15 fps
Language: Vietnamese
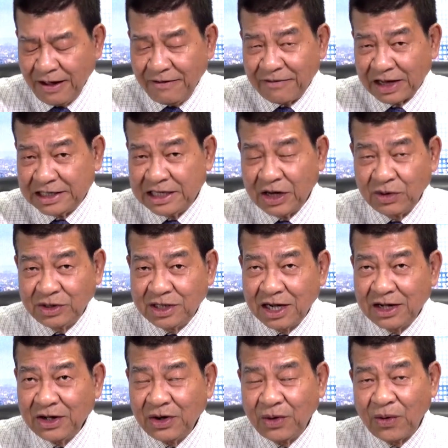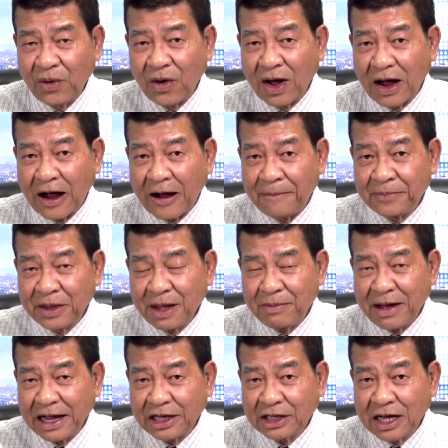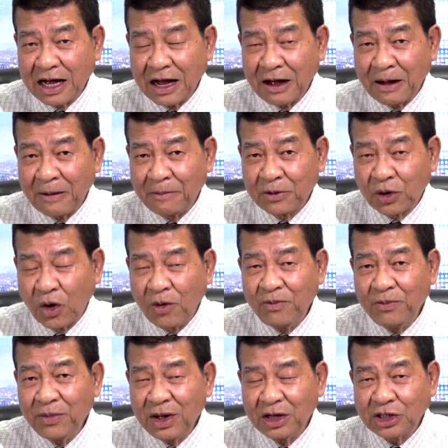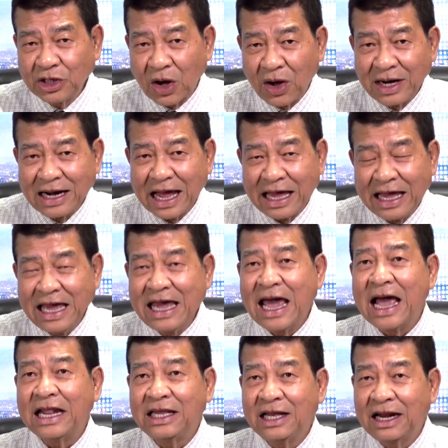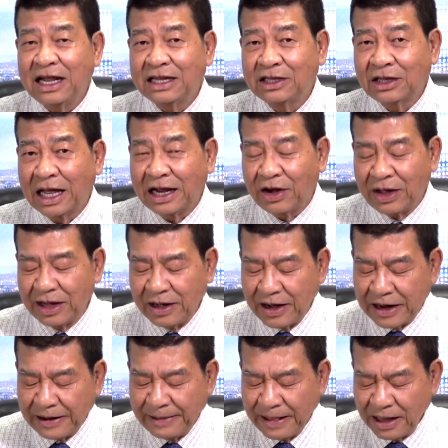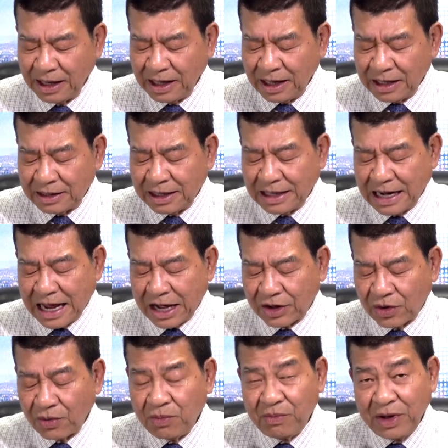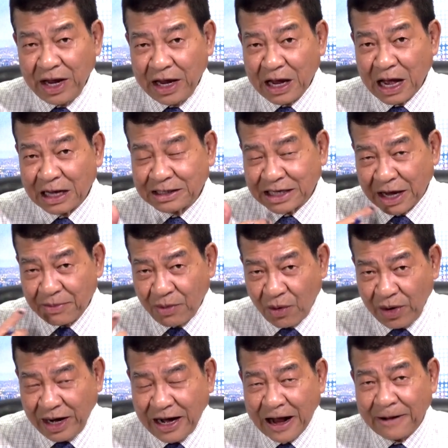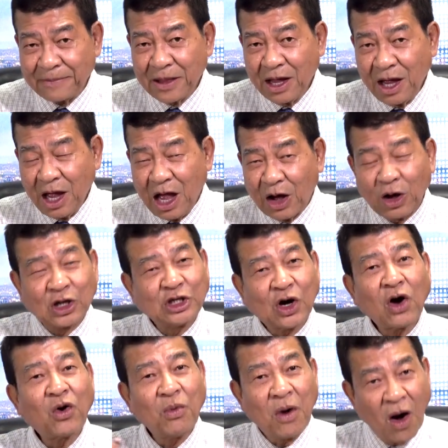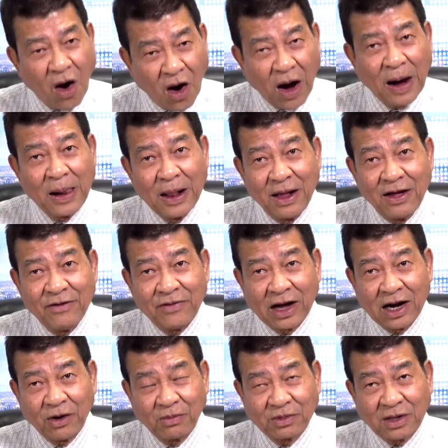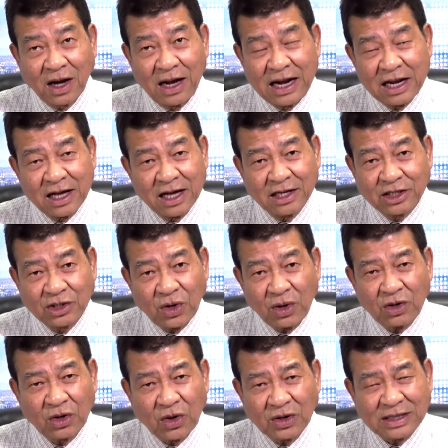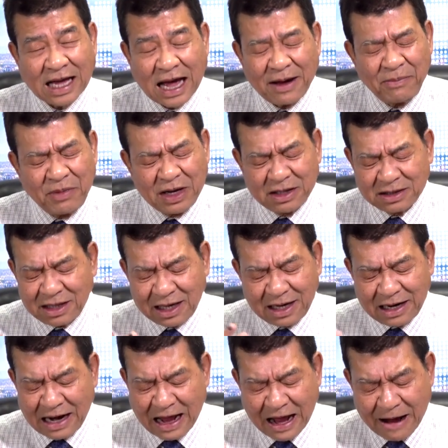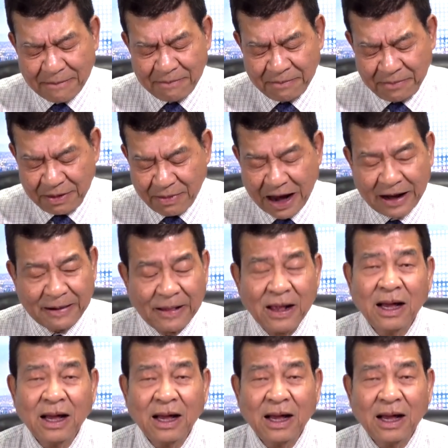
và triệu chứng của um, cái bệnh uh, cúm chó này y hệt như là tại loài người tức là cũng bị uh, chảy mũi nè con chó cũng ho và đồng thời lên cân sốt có dáng bị rất là bị bệnh